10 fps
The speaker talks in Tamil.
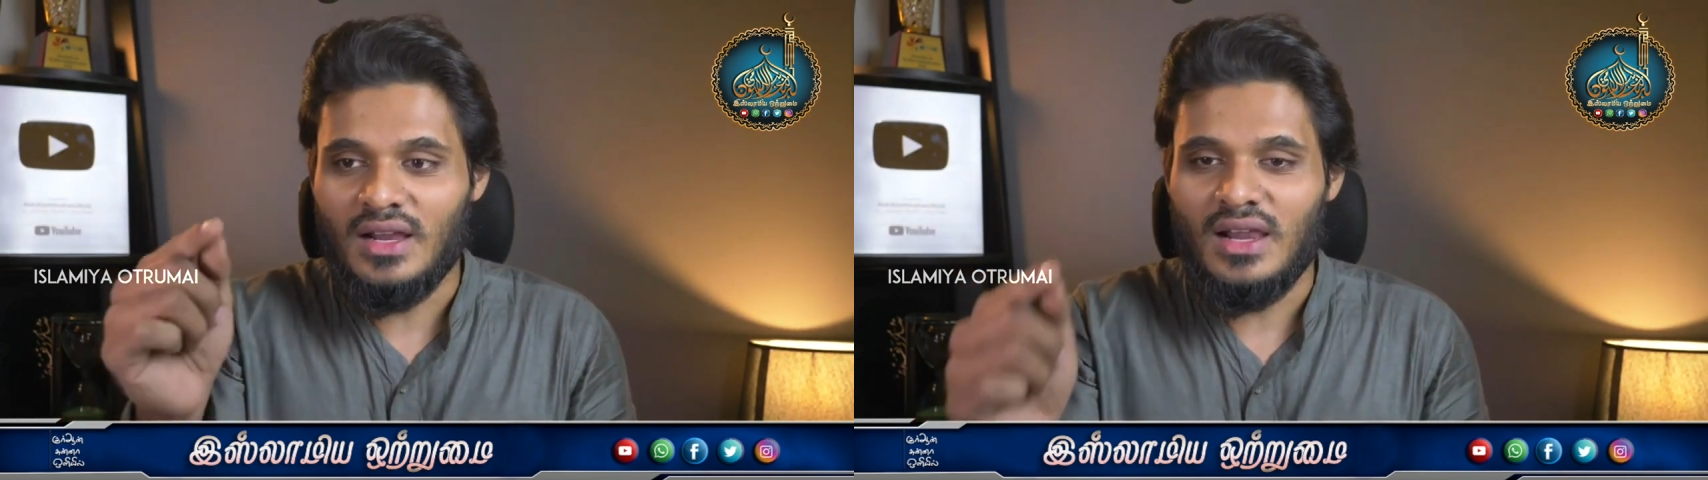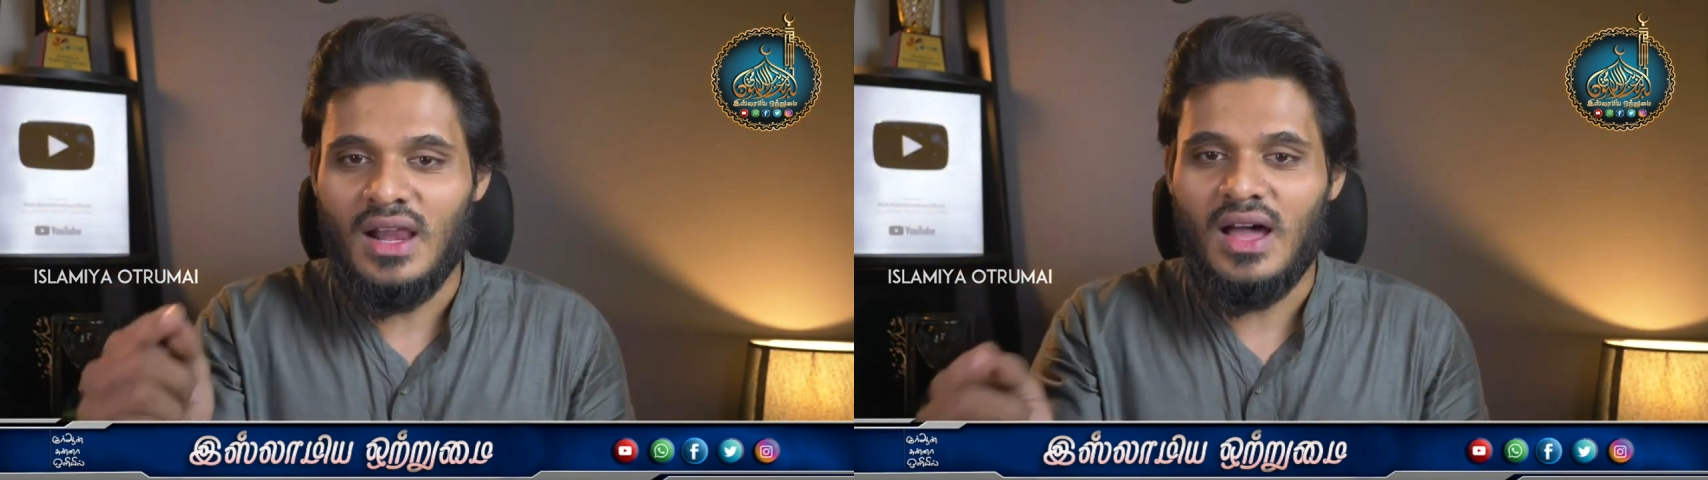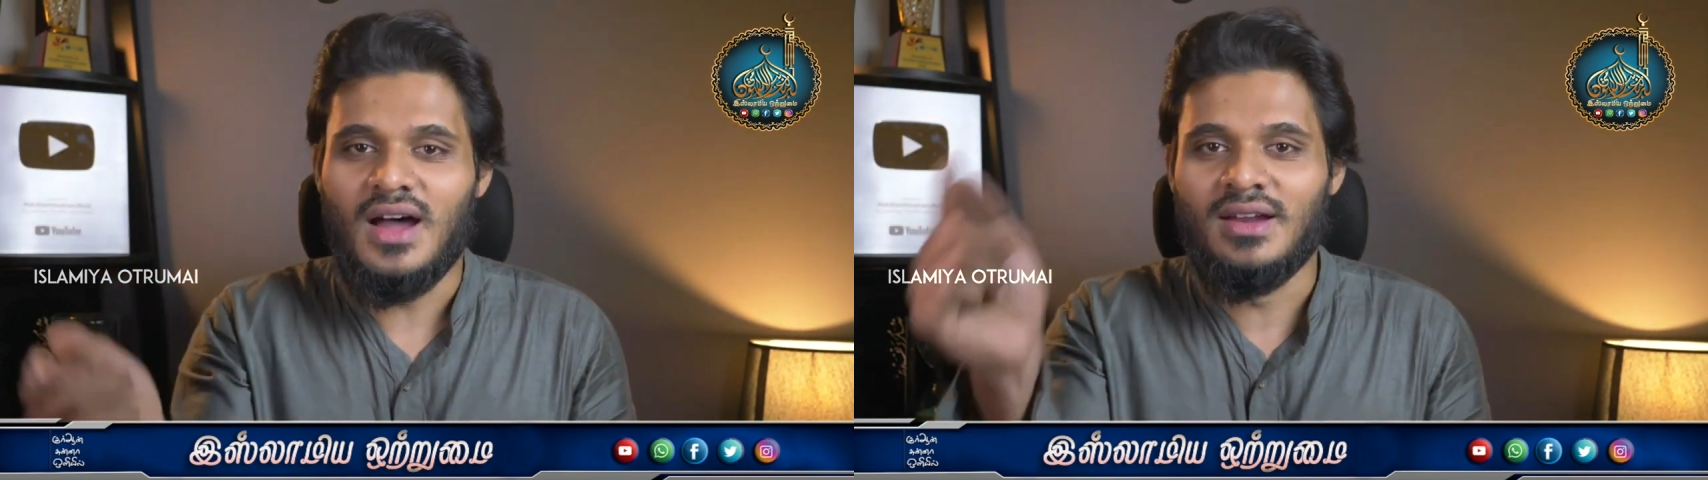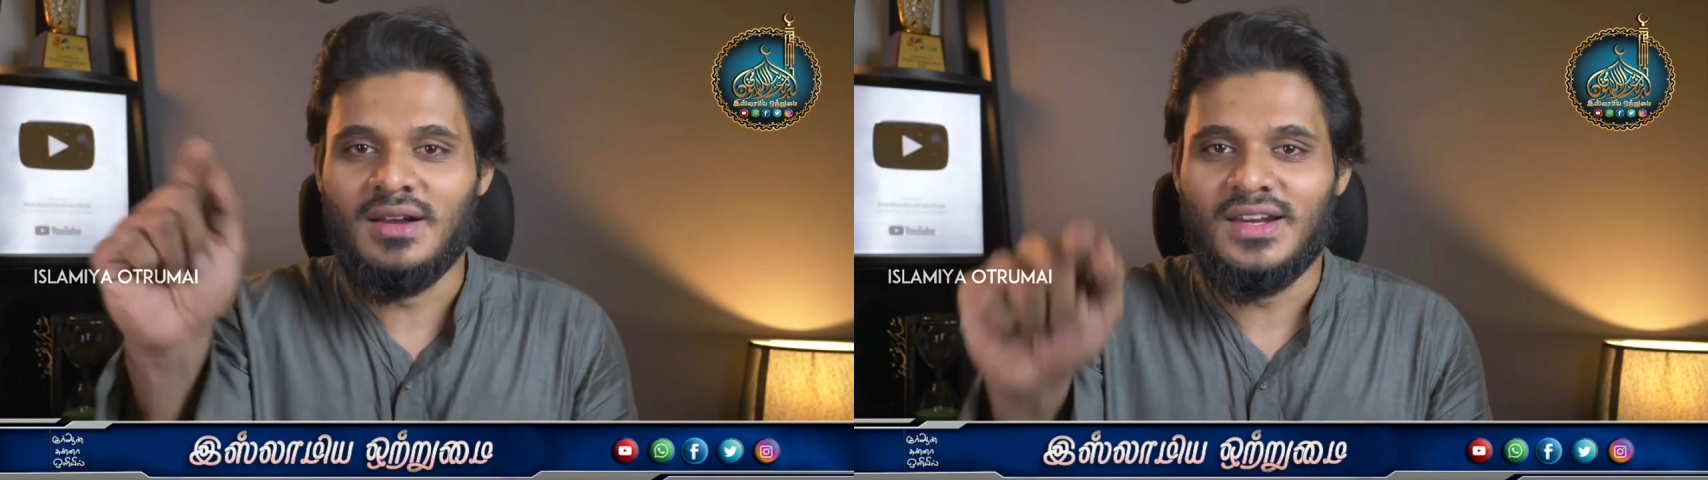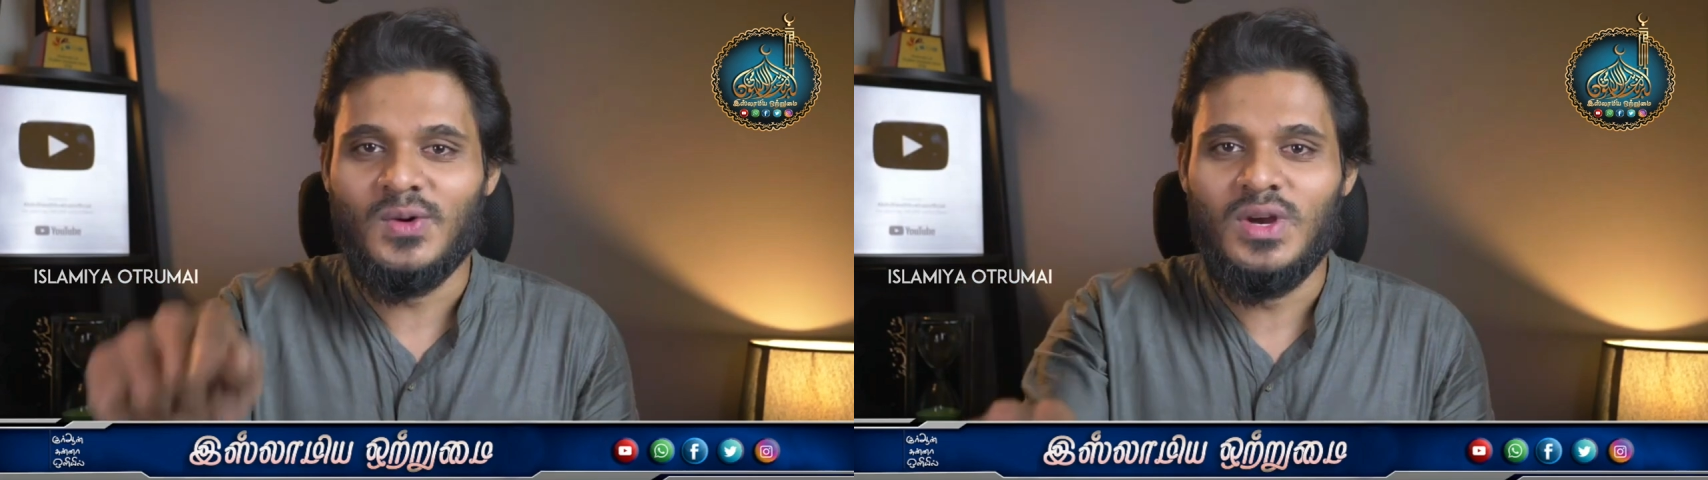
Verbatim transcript: அல்லாஹ் நன்றி